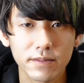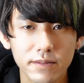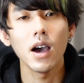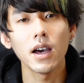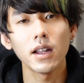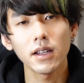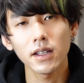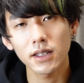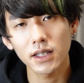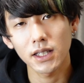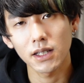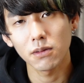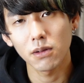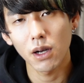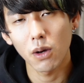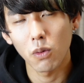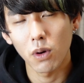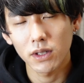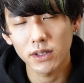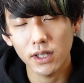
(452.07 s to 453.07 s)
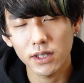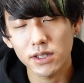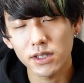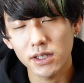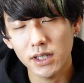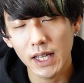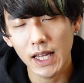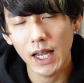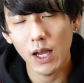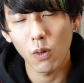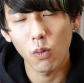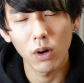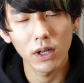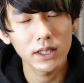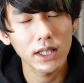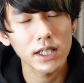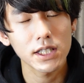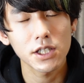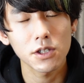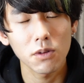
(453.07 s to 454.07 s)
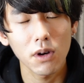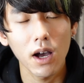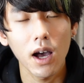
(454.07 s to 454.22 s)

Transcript: あなたは私で、私